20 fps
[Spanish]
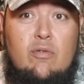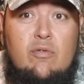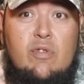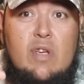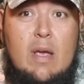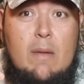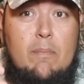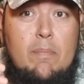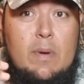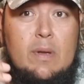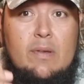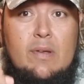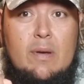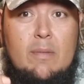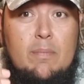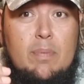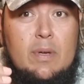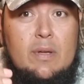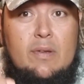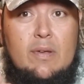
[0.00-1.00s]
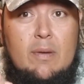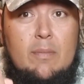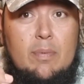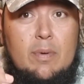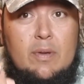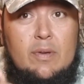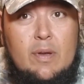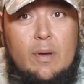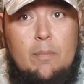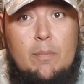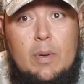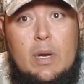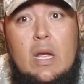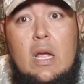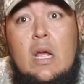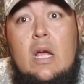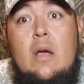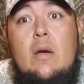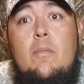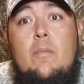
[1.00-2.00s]
Siempre, siempre, siempre, siempre.
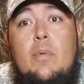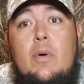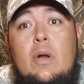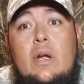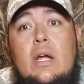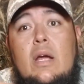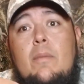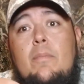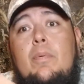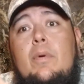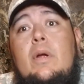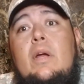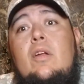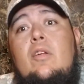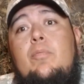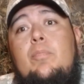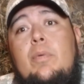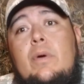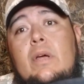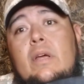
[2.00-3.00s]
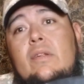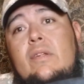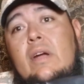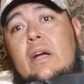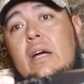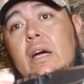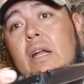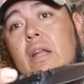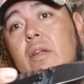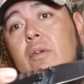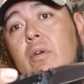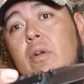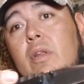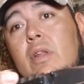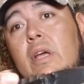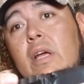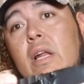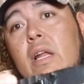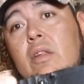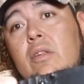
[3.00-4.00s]
¿Por qué? Porque los puede sacar
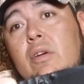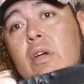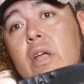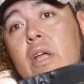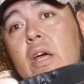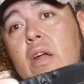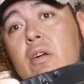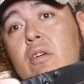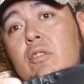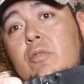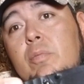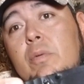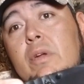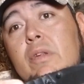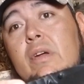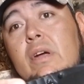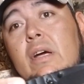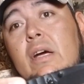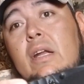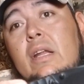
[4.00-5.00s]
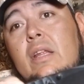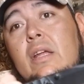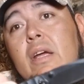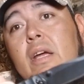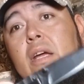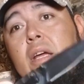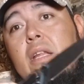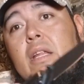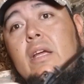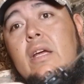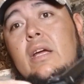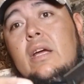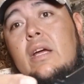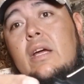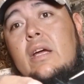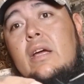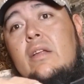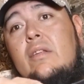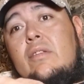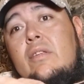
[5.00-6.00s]
del atolladero, los puede sacar de,
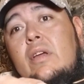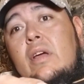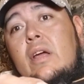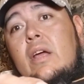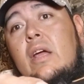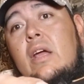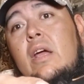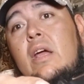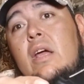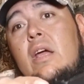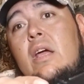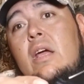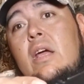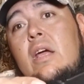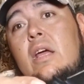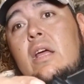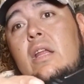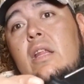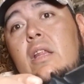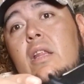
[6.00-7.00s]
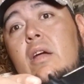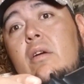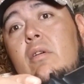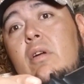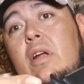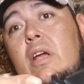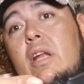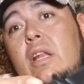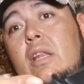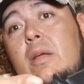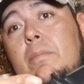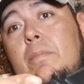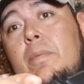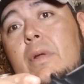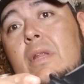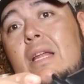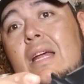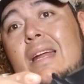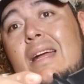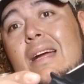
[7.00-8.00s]
de, este, de cualquier tipo
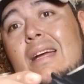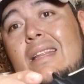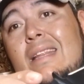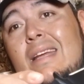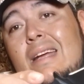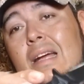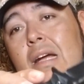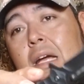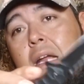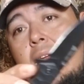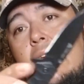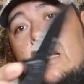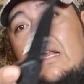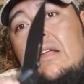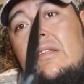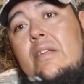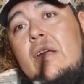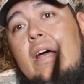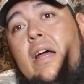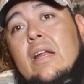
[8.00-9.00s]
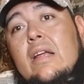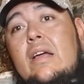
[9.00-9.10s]
de tarea que tengan que realizar.